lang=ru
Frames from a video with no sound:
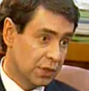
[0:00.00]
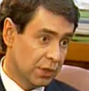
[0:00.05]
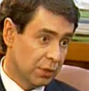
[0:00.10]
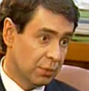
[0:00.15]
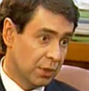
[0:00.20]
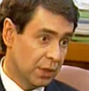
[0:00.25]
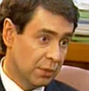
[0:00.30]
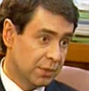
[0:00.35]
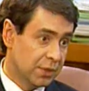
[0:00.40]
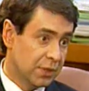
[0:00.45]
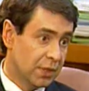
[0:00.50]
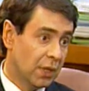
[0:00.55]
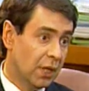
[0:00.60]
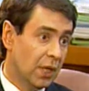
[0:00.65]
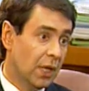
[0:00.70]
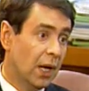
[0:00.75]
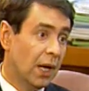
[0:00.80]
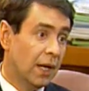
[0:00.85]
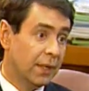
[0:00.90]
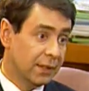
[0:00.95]
занимаемся.
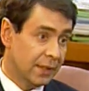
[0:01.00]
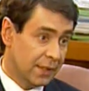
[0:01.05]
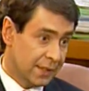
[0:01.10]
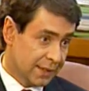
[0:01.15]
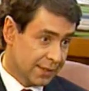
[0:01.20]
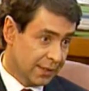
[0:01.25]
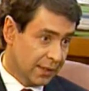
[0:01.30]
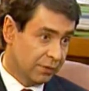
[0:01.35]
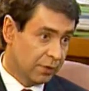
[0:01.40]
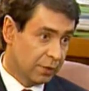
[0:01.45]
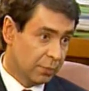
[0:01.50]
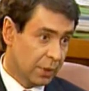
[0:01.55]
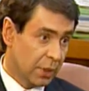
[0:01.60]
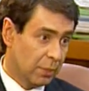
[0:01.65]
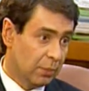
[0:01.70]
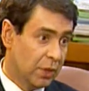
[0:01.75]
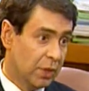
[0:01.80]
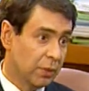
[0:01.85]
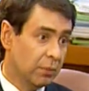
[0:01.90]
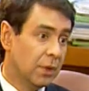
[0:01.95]
Одна из главных
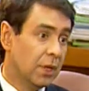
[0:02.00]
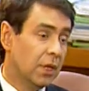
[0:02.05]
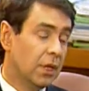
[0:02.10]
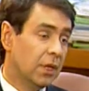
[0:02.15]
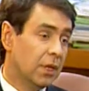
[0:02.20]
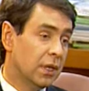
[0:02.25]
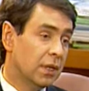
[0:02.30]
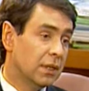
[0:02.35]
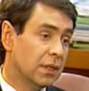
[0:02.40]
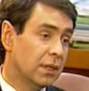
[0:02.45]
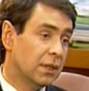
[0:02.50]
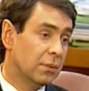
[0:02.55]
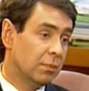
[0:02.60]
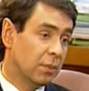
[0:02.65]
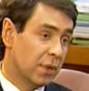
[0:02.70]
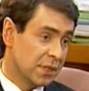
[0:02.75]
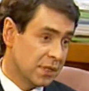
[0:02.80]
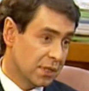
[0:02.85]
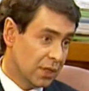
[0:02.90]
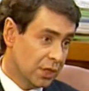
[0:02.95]
проблем – это
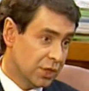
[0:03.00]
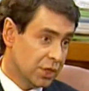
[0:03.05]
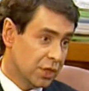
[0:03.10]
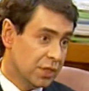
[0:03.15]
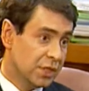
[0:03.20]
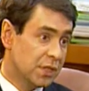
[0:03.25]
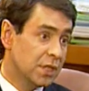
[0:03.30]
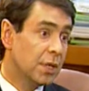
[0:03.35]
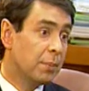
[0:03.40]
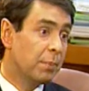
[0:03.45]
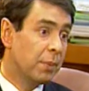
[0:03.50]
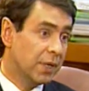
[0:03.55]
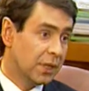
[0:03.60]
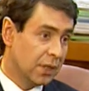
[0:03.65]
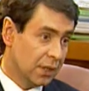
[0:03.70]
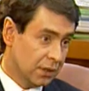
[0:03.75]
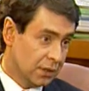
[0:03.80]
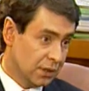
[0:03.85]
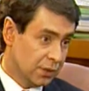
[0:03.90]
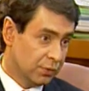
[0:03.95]
прозрачность и
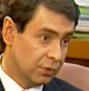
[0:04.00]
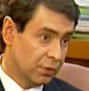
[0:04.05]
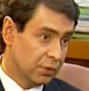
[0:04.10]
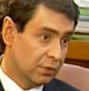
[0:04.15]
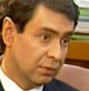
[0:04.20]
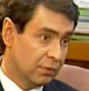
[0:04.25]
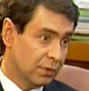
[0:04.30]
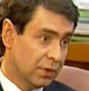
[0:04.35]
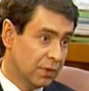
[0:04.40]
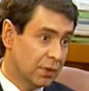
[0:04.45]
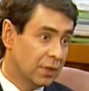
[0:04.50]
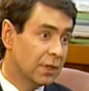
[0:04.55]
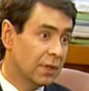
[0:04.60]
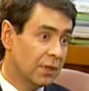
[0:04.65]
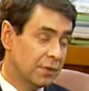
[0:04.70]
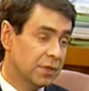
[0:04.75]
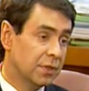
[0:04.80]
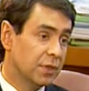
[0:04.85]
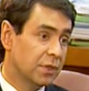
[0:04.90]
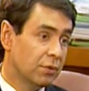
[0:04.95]
понятность фондового рынка
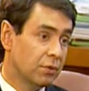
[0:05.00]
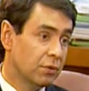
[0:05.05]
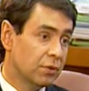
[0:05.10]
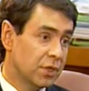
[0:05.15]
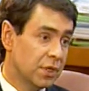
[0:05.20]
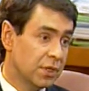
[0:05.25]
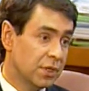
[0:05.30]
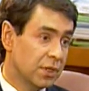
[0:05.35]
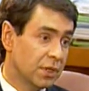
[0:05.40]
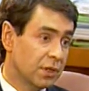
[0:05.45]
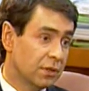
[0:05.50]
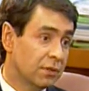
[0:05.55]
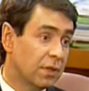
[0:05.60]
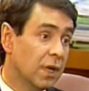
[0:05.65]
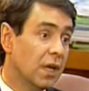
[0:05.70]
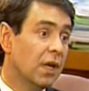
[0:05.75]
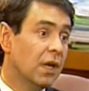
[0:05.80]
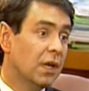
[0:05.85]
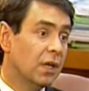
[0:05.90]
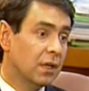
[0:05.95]
для всех его участников.
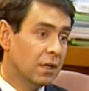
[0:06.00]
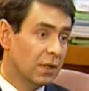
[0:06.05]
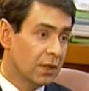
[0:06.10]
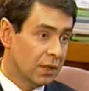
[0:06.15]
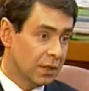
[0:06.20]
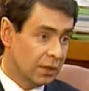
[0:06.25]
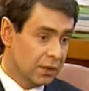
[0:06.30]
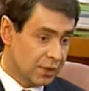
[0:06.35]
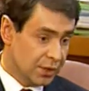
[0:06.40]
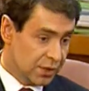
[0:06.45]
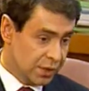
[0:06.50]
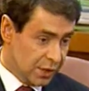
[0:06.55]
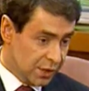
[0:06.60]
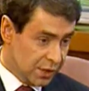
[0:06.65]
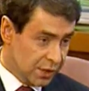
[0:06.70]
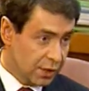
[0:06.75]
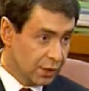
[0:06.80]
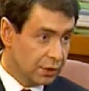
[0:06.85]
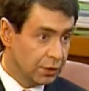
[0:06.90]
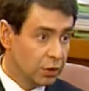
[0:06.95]
Э, здесь
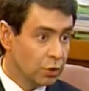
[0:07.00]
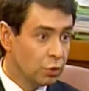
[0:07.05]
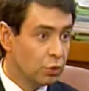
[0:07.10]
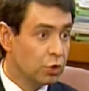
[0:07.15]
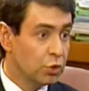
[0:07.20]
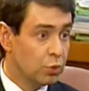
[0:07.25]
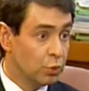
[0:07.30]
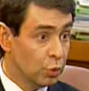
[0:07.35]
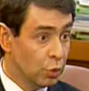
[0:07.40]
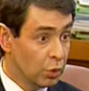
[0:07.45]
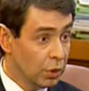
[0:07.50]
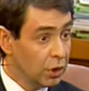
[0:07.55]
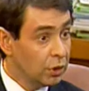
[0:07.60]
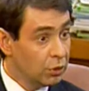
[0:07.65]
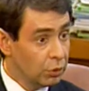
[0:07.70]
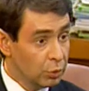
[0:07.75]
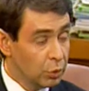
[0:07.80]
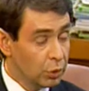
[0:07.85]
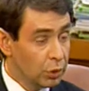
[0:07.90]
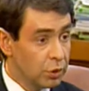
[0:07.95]
сделано тоже многое,
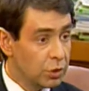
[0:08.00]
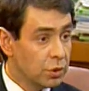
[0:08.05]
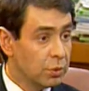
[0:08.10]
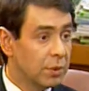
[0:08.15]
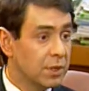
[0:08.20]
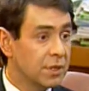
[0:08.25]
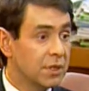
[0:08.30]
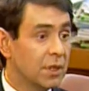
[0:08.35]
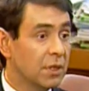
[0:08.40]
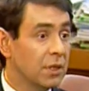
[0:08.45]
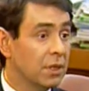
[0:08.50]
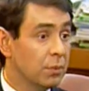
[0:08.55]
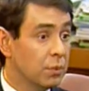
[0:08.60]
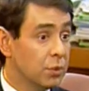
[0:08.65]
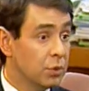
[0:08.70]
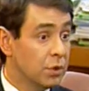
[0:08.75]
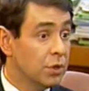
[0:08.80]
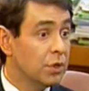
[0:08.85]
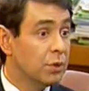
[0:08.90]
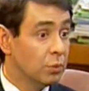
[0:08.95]
но многое еще предстоит
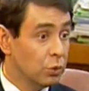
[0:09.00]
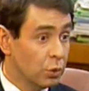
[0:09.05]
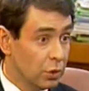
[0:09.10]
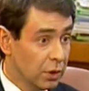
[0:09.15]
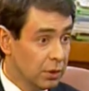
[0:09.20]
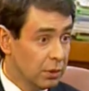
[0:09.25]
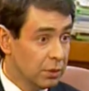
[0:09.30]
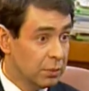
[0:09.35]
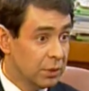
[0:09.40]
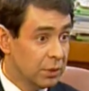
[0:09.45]
обсудить, многое